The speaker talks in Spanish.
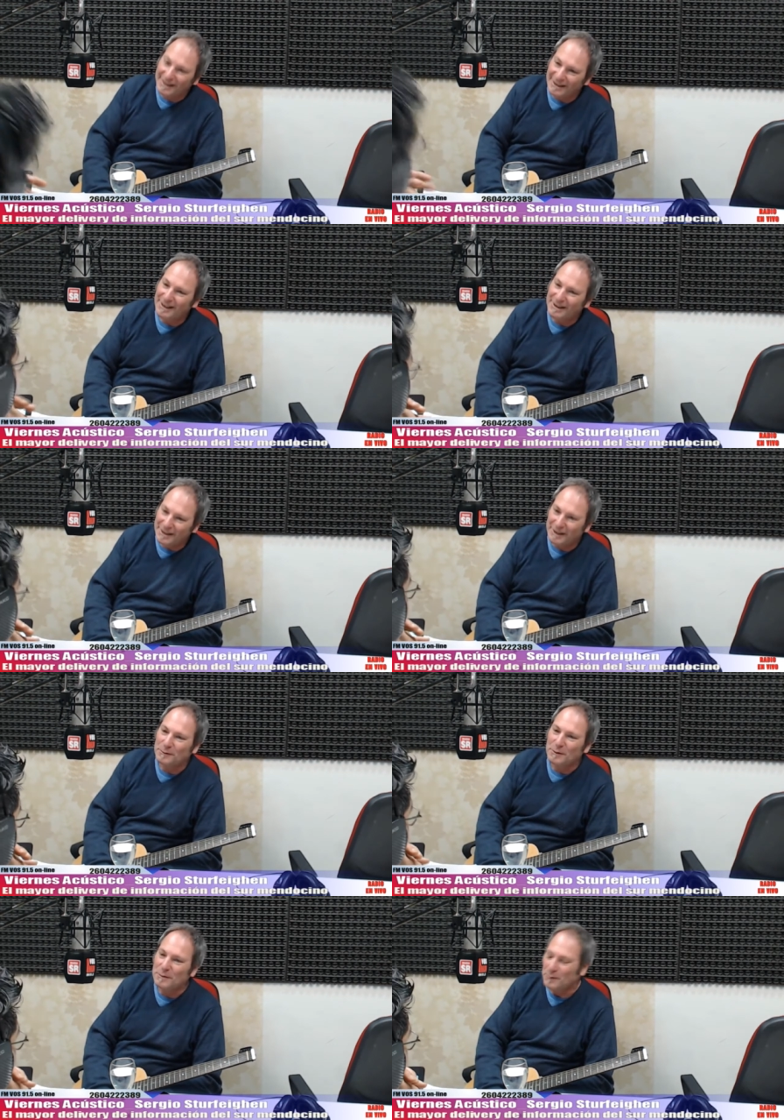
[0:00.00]
sí, sí,
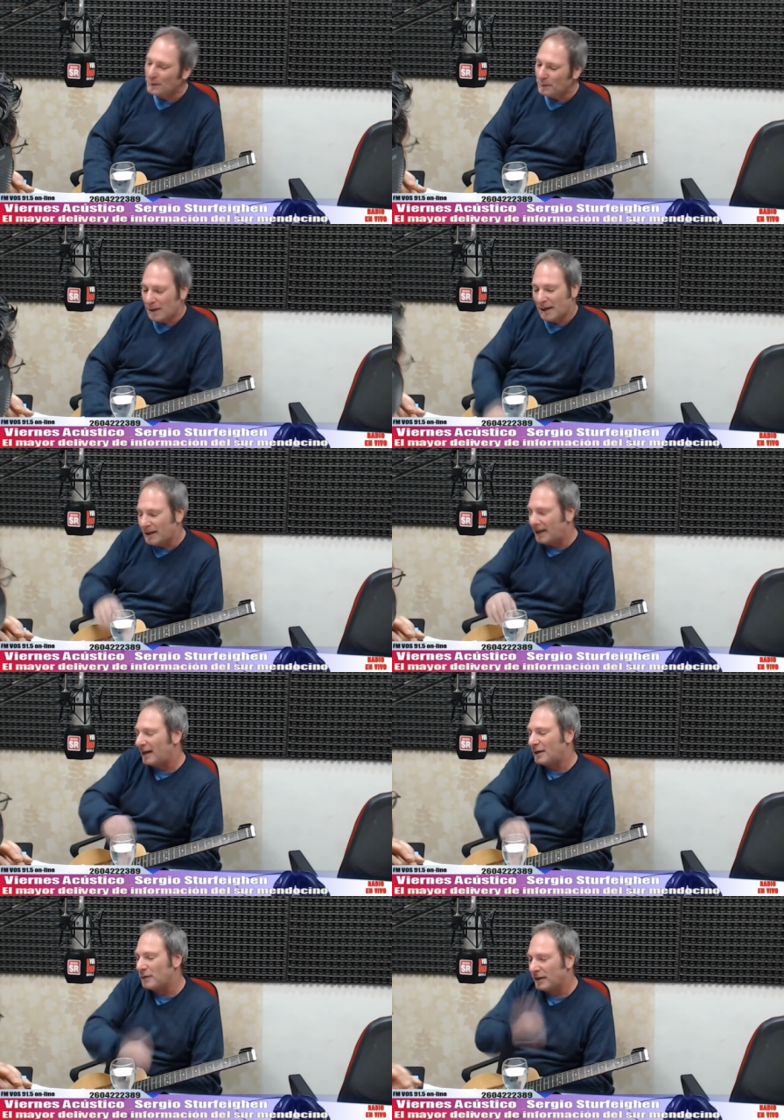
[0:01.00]
tuvimos,
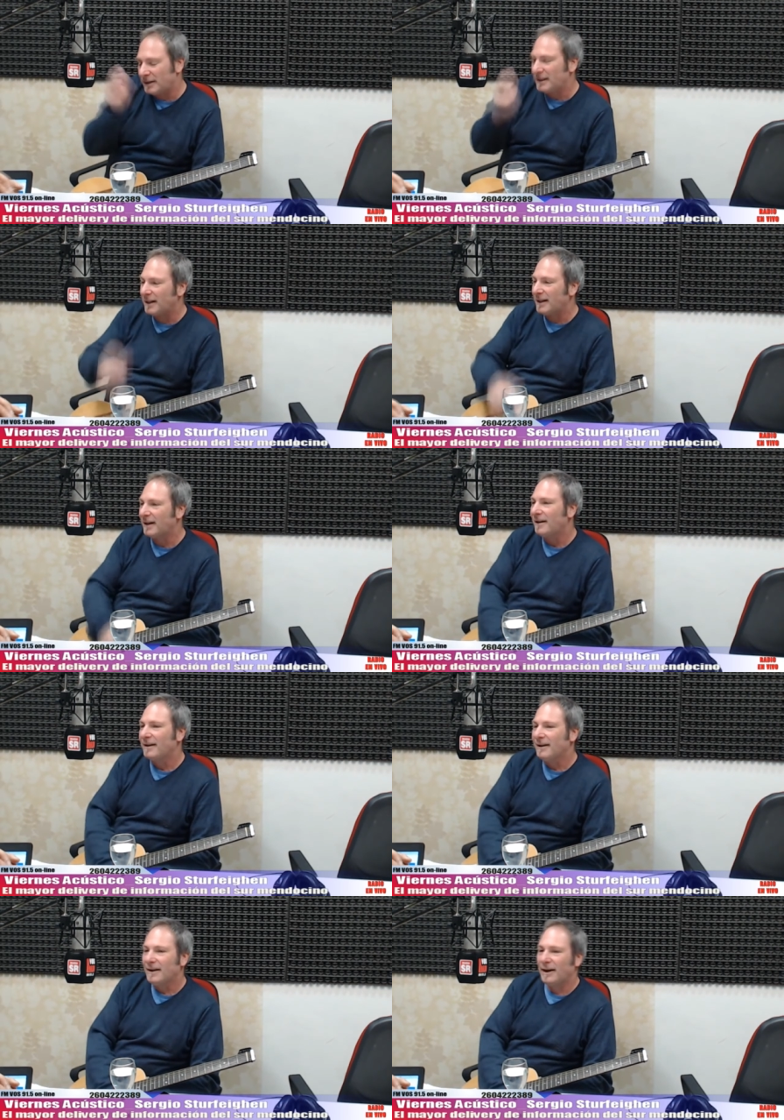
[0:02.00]
la, suerte ya de... Eh,
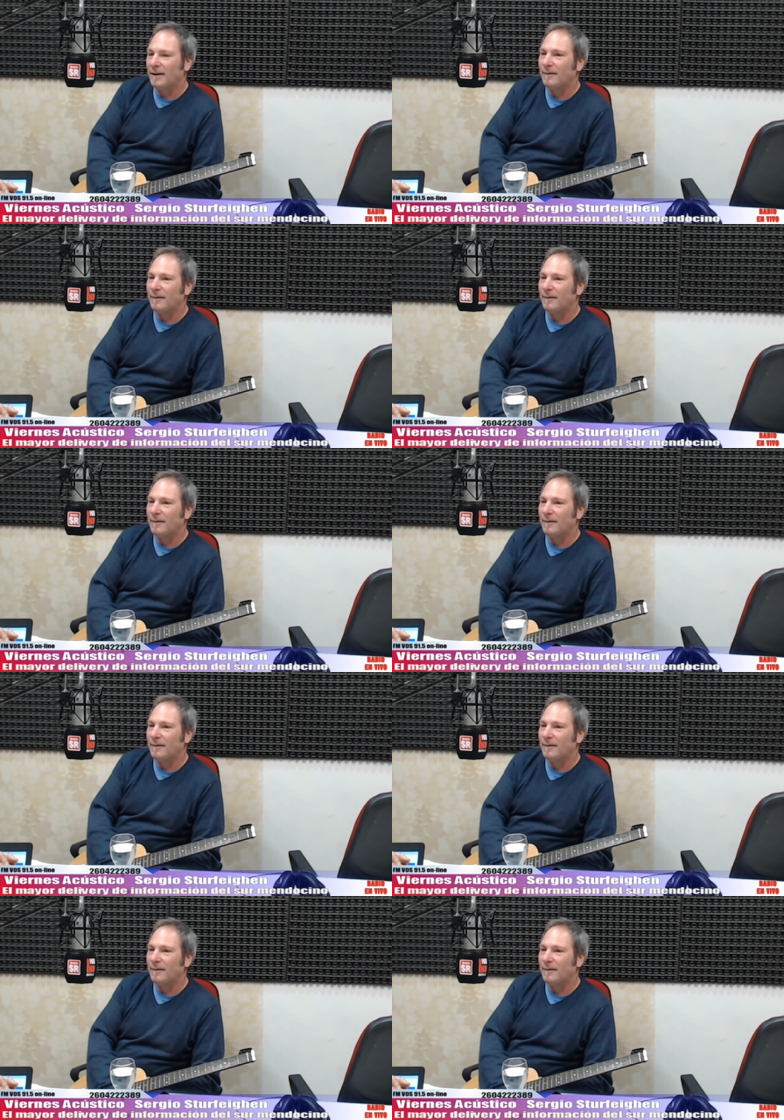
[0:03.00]
eh,